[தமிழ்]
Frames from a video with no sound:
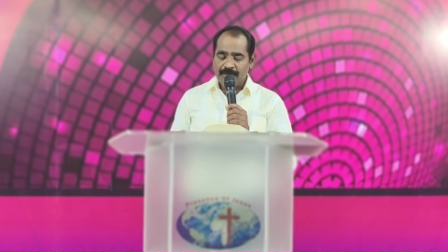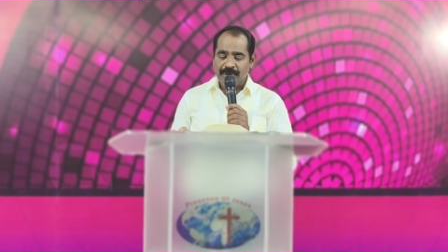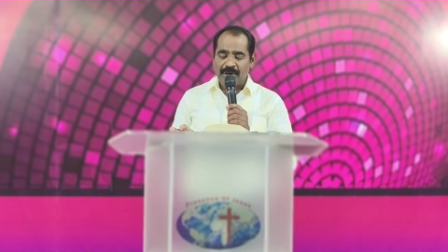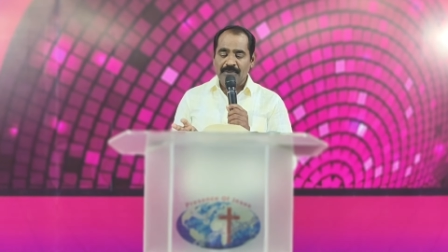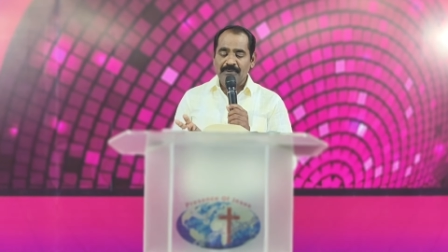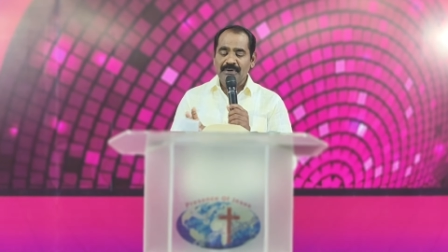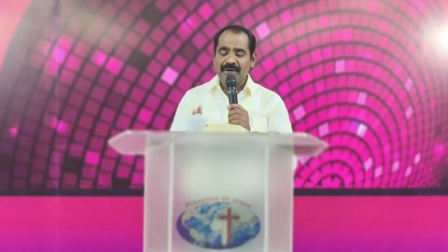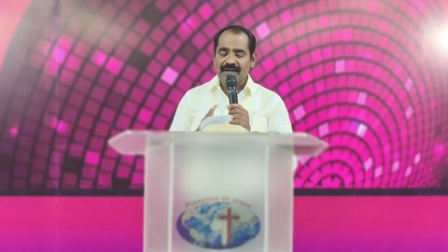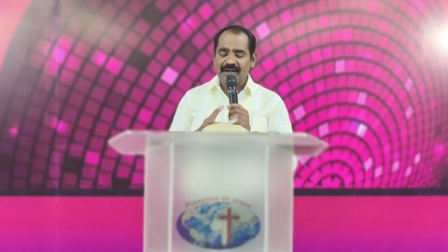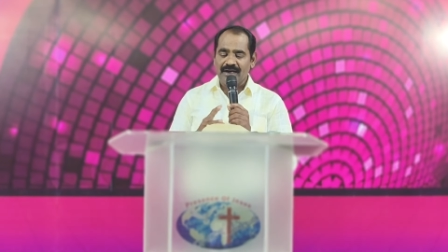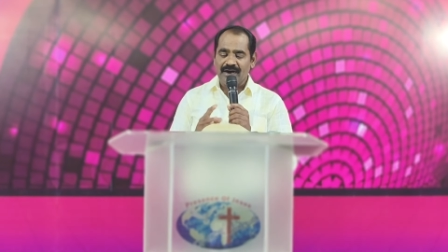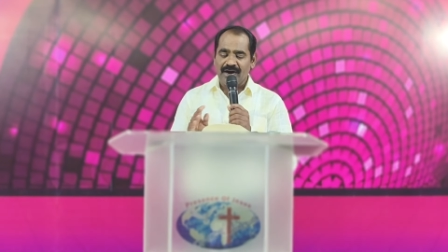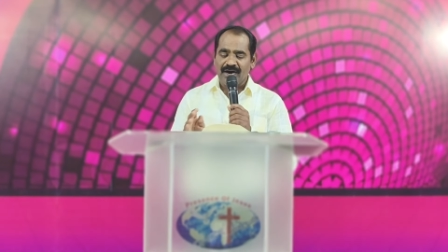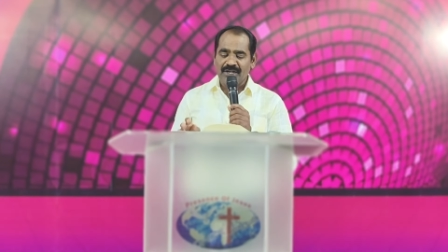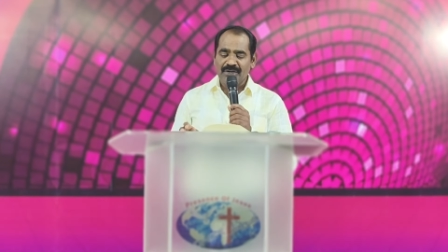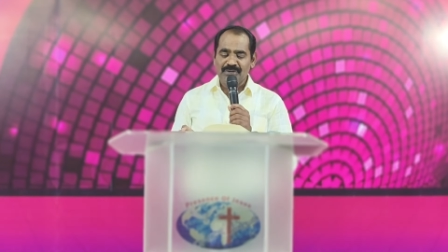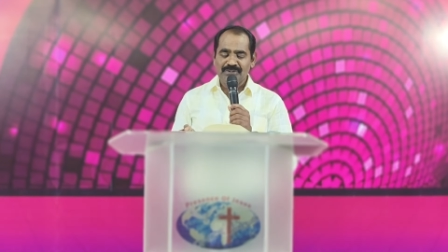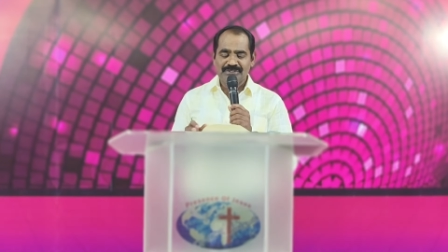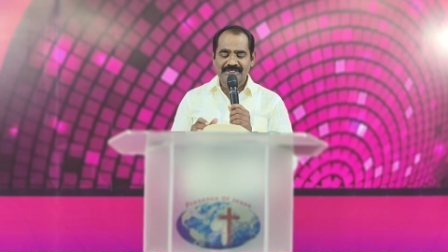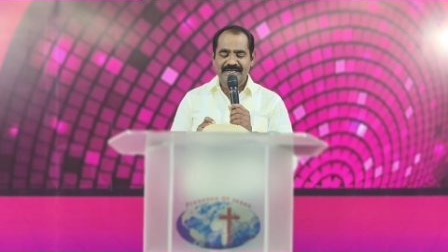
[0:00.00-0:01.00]
பவுல்
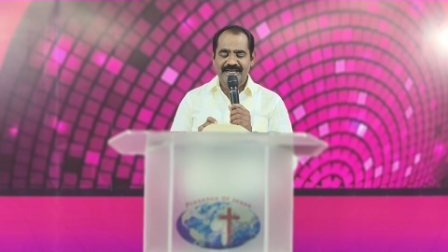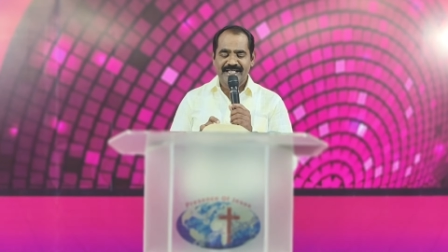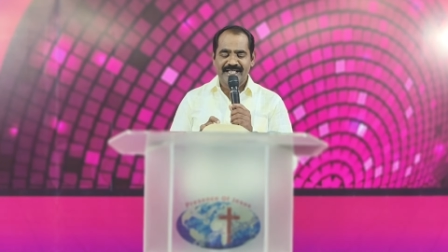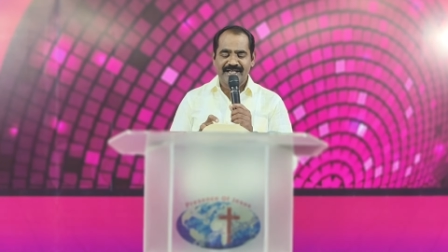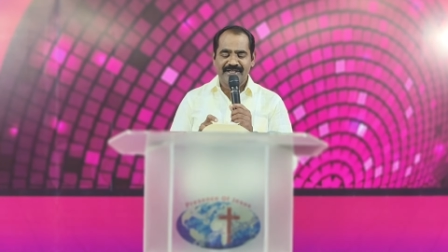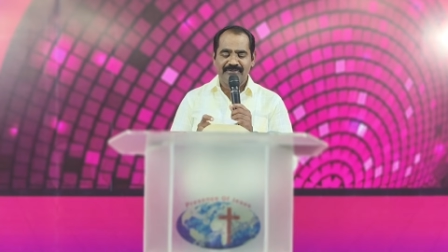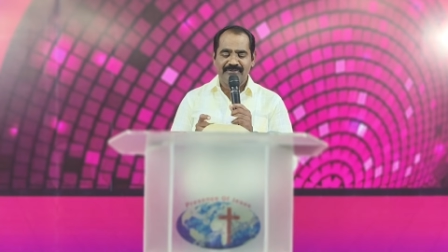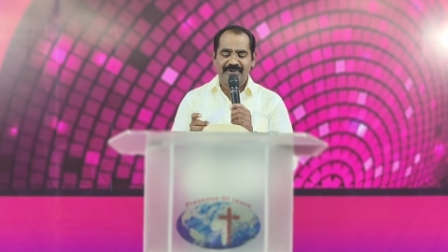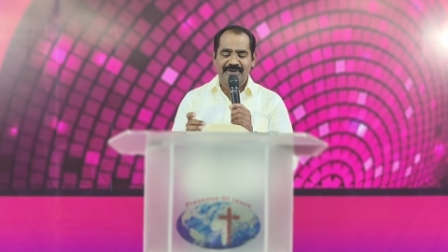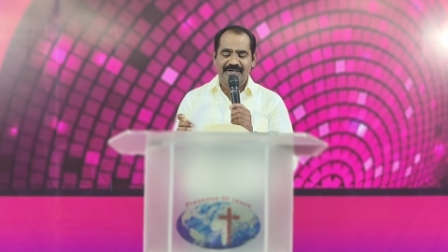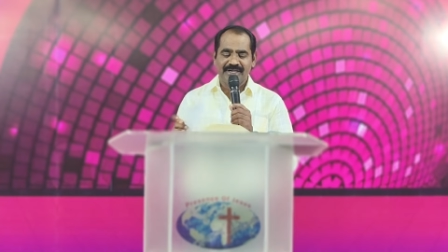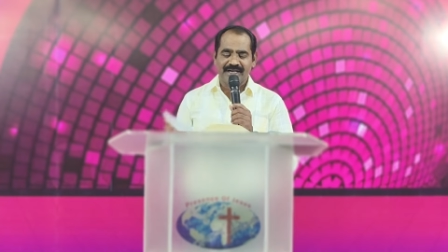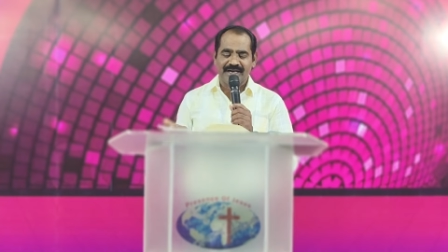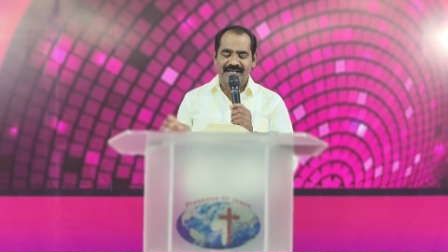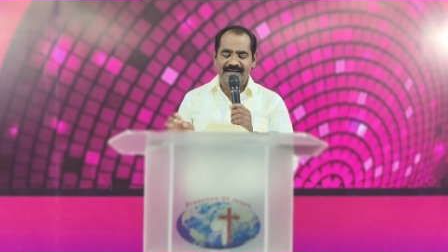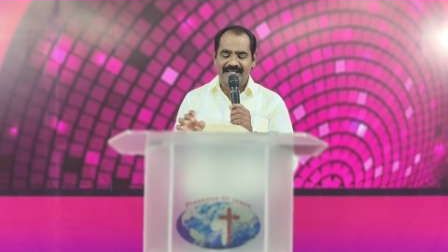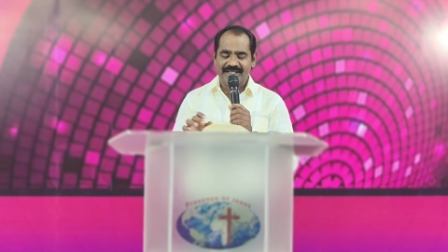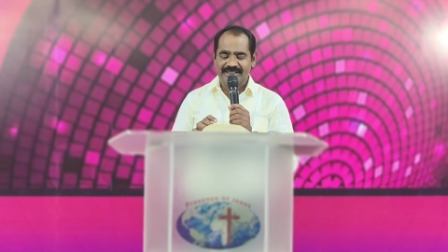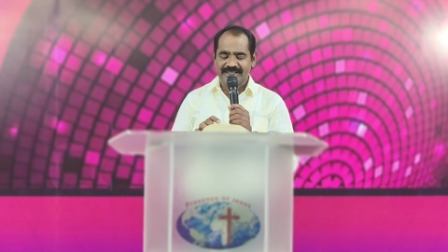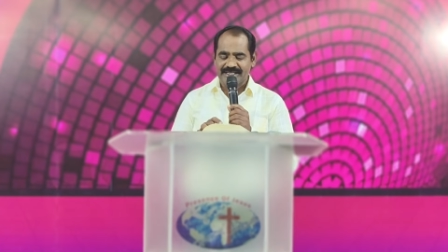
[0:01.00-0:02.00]
ஆலோசனையாய் ஒரு
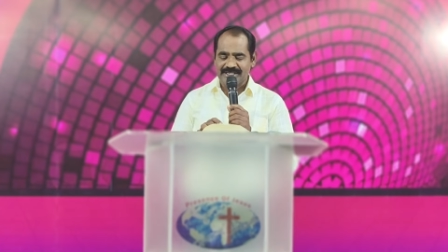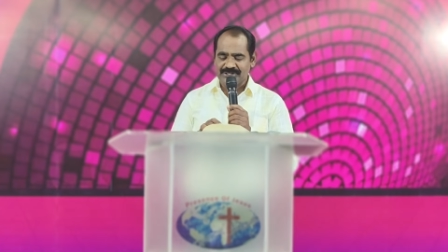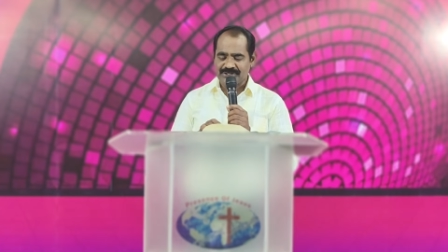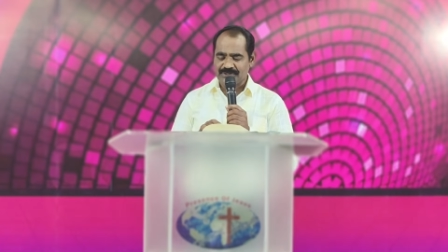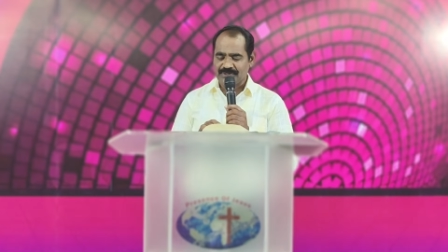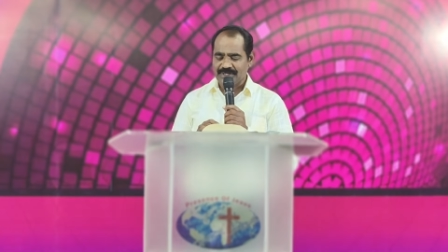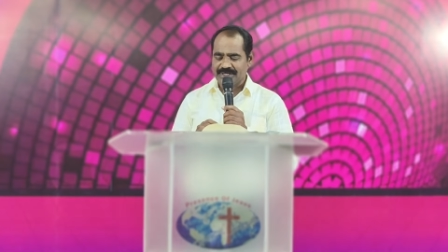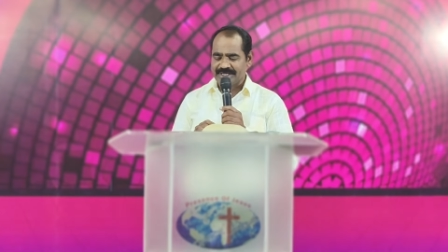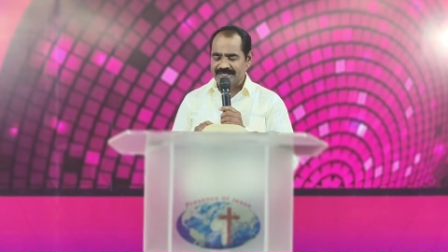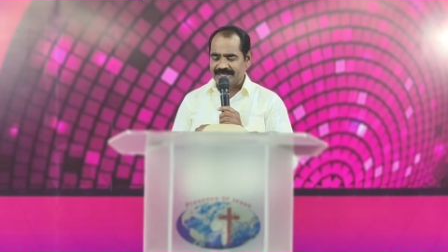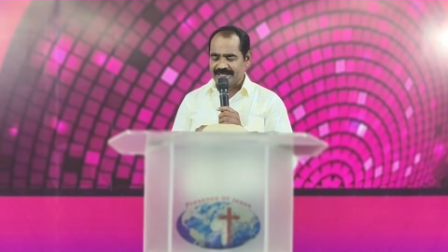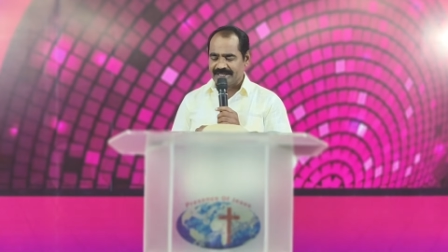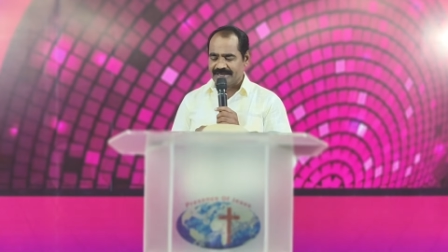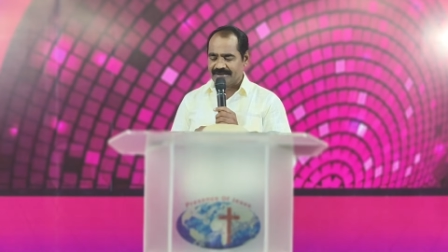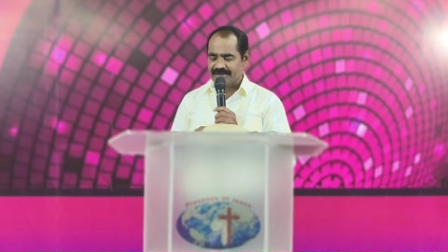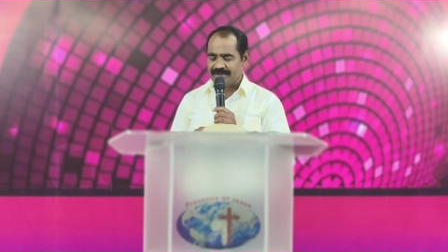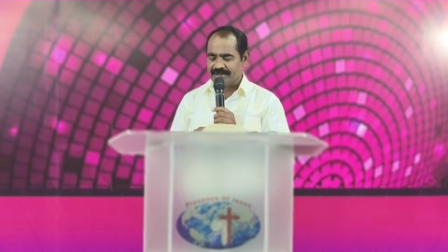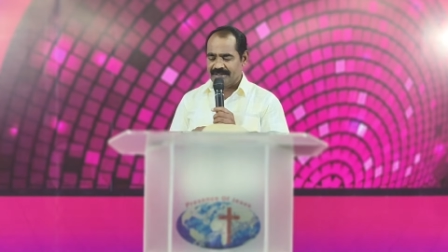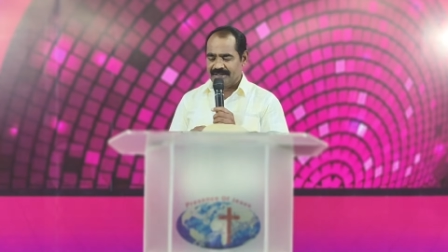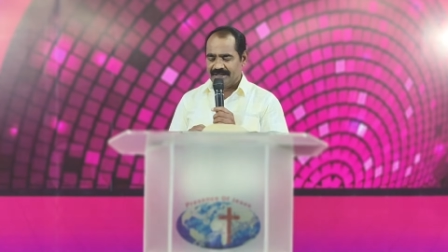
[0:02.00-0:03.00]
காரியத்தை சொல்லுகிறார்